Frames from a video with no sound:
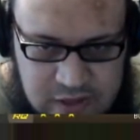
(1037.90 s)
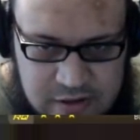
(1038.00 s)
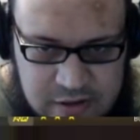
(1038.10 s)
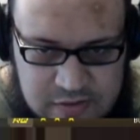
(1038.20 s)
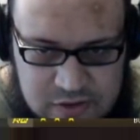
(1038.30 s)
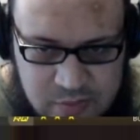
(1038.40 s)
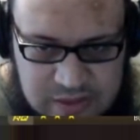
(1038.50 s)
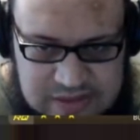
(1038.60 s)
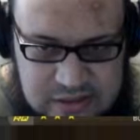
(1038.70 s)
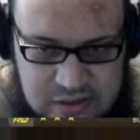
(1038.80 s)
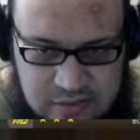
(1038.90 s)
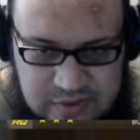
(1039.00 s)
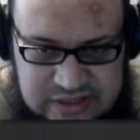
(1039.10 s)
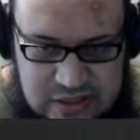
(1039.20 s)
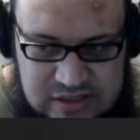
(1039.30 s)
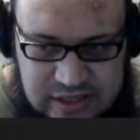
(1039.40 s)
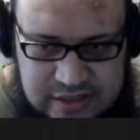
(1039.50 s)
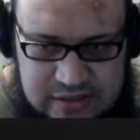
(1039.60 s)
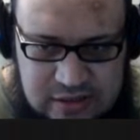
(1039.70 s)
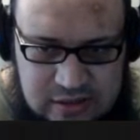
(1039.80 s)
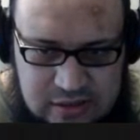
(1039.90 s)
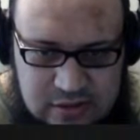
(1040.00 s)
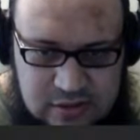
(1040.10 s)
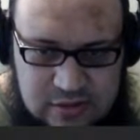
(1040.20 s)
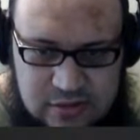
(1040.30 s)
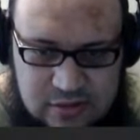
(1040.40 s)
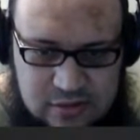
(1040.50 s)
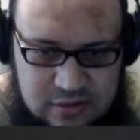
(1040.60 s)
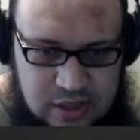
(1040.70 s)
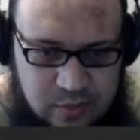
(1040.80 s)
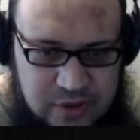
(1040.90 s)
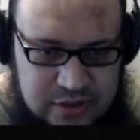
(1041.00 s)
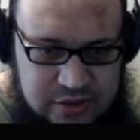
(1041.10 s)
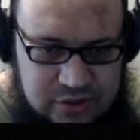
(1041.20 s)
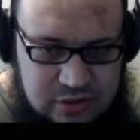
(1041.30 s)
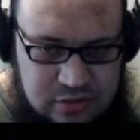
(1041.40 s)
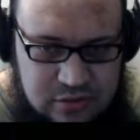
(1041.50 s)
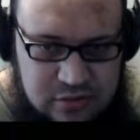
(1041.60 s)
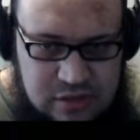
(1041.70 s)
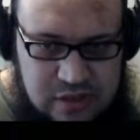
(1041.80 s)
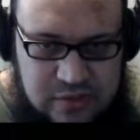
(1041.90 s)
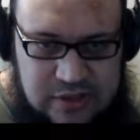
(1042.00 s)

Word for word: А нет, все-таки последний, последний заезд э, дал понять, что я